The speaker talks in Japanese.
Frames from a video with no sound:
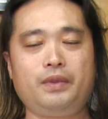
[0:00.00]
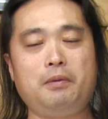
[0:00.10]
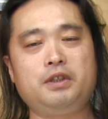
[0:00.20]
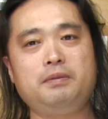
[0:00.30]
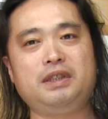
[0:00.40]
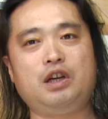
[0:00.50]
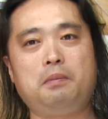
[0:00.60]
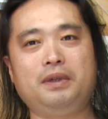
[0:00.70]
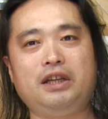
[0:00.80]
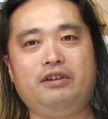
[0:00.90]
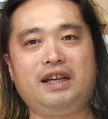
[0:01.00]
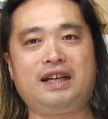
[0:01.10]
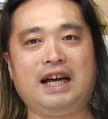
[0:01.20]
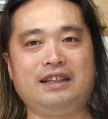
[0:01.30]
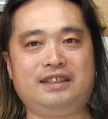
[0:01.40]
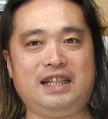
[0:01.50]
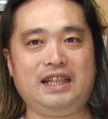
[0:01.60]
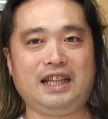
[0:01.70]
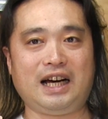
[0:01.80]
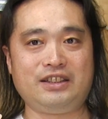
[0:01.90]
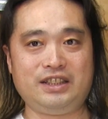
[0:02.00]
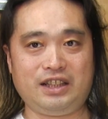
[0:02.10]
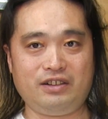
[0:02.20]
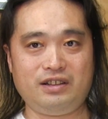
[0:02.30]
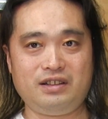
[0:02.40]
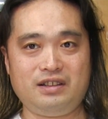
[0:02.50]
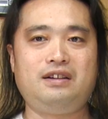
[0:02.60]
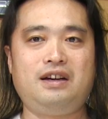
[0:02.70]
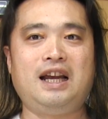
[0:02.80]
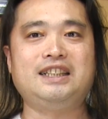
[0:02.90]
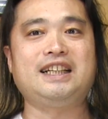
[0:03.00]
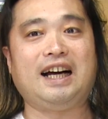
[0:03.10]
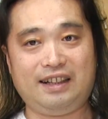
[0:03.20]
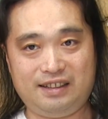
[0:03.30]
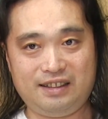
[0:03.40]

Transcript: でも全てのモデルにガスシリンダーがついてる。なぜか。